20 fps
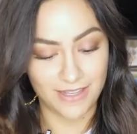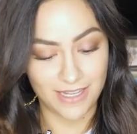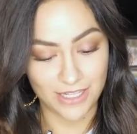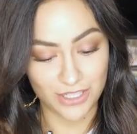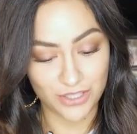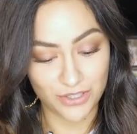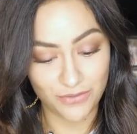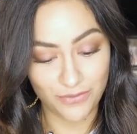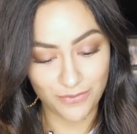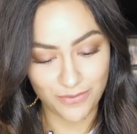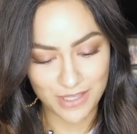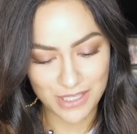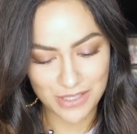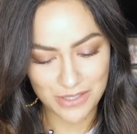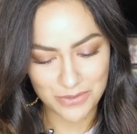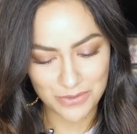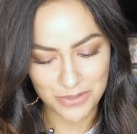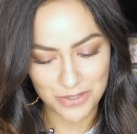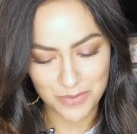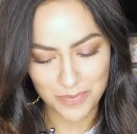Fica é
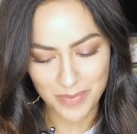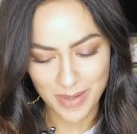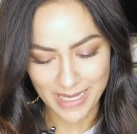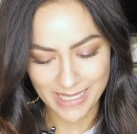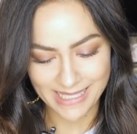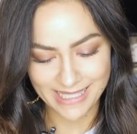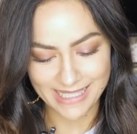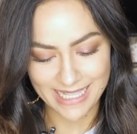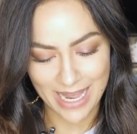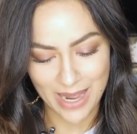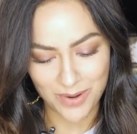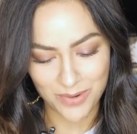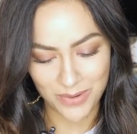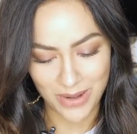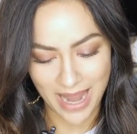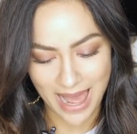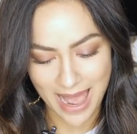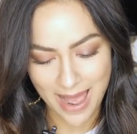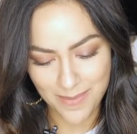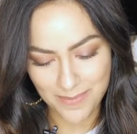difícil de passar o
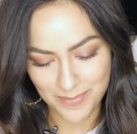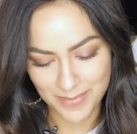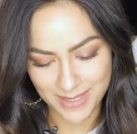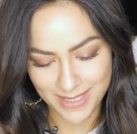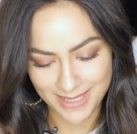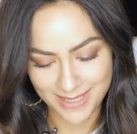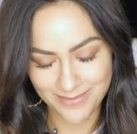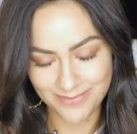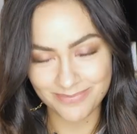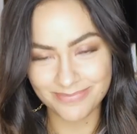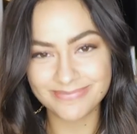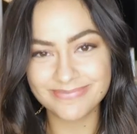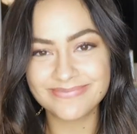lápis